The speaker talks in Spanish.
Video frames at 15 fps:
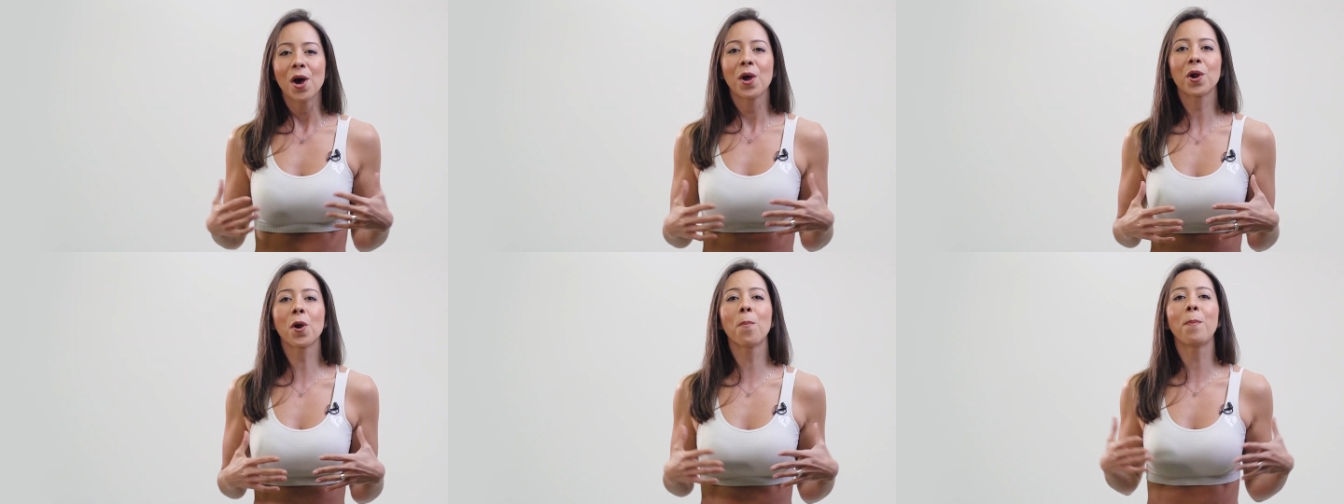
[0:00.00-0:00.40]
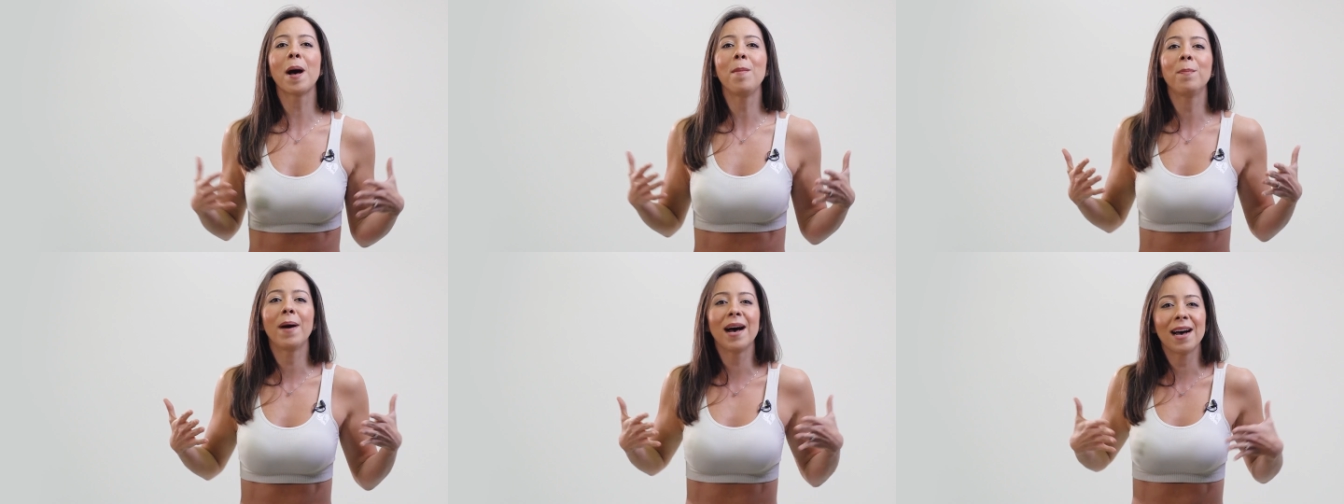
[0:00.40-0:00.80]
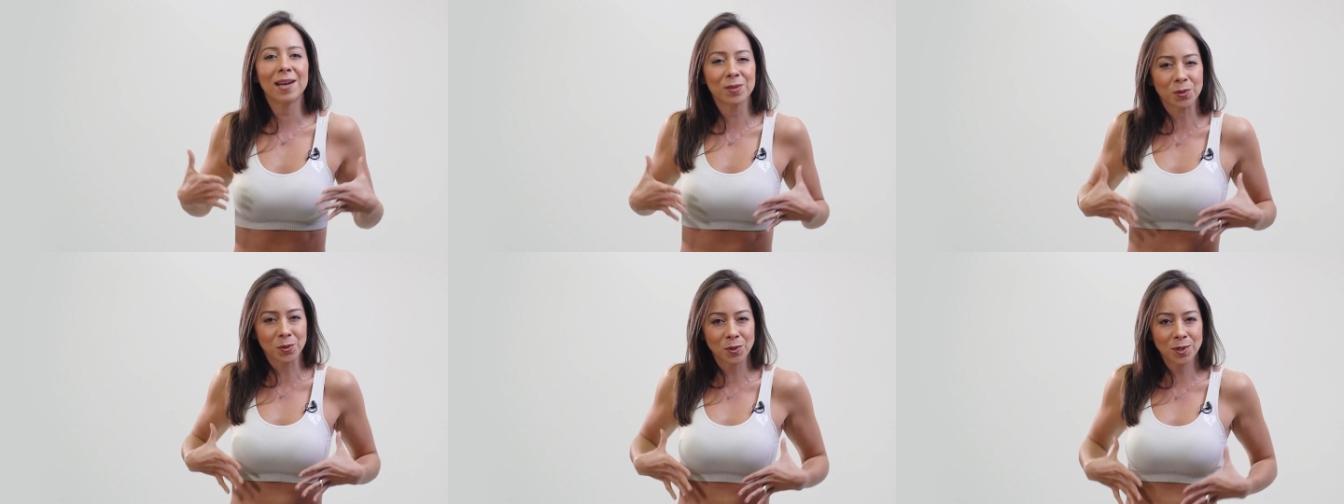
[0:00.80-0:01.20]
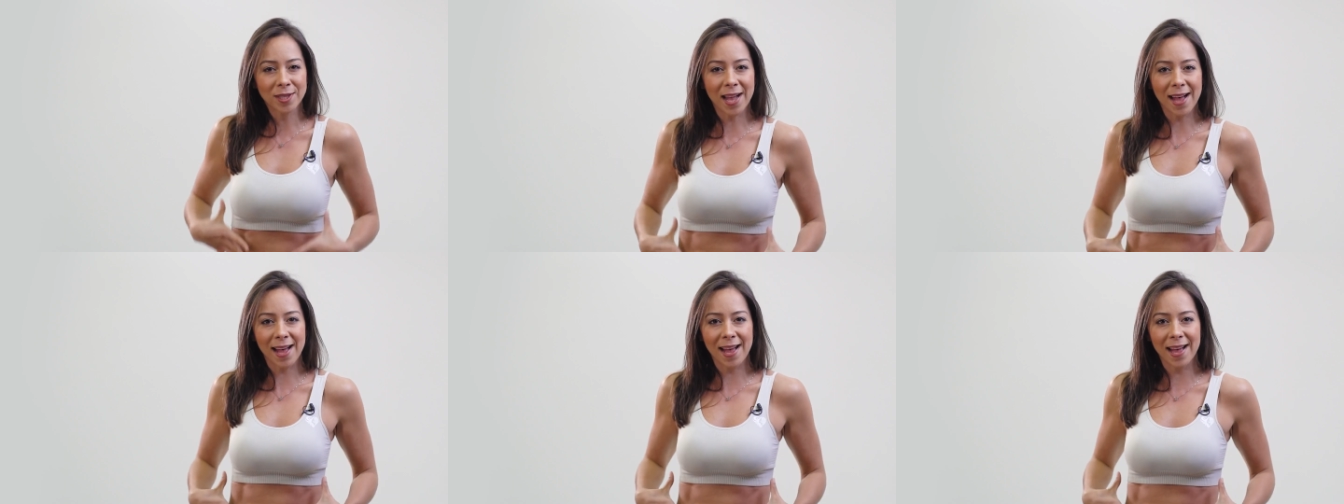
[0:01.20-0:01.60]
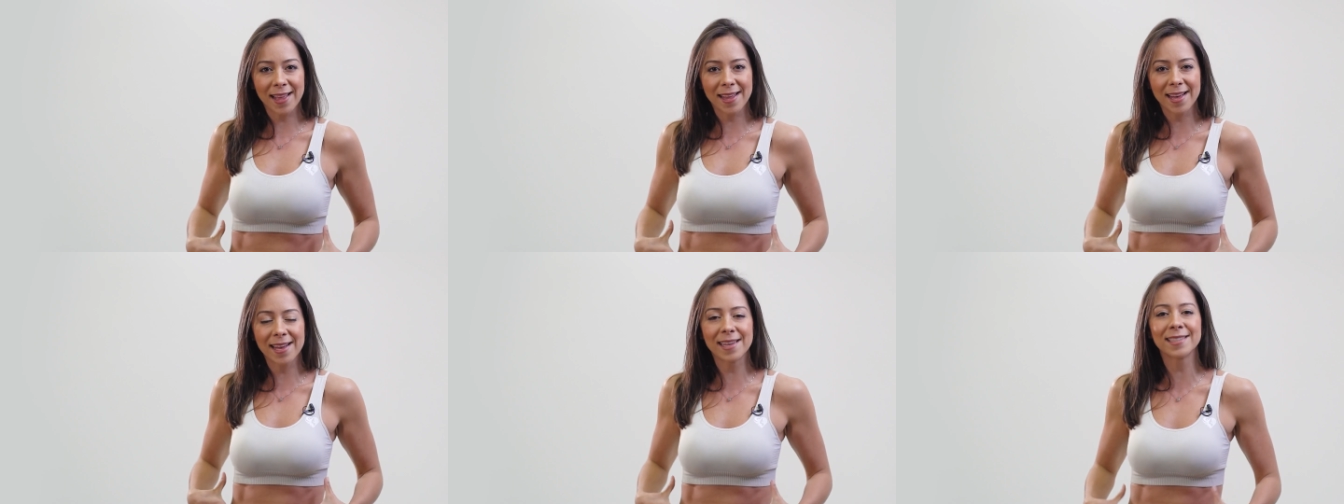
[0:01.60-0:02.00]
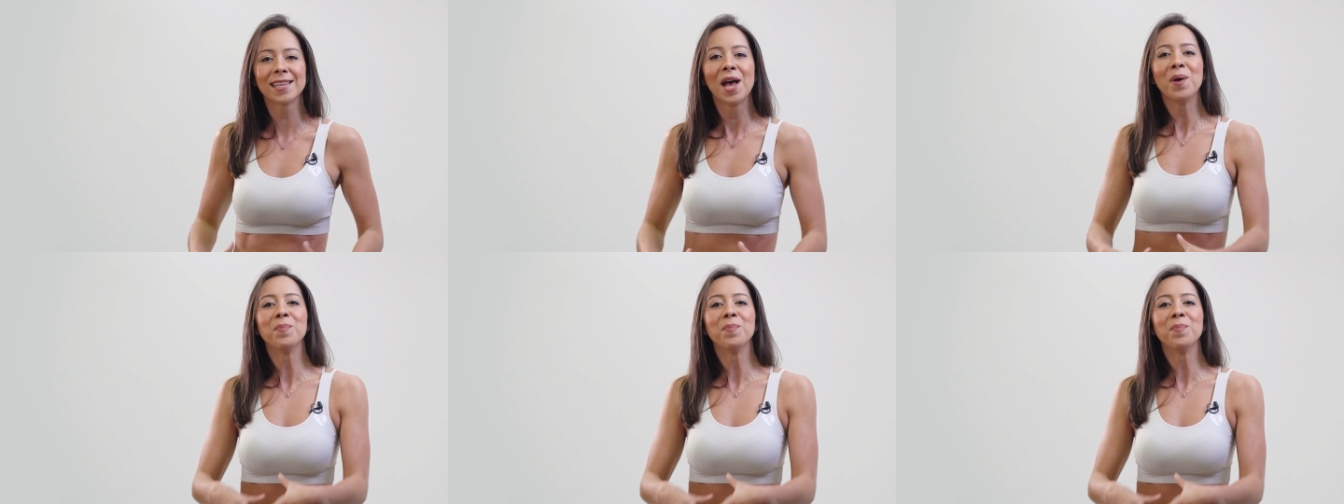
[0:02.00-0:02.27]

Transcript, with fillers: ropas más ajustadas,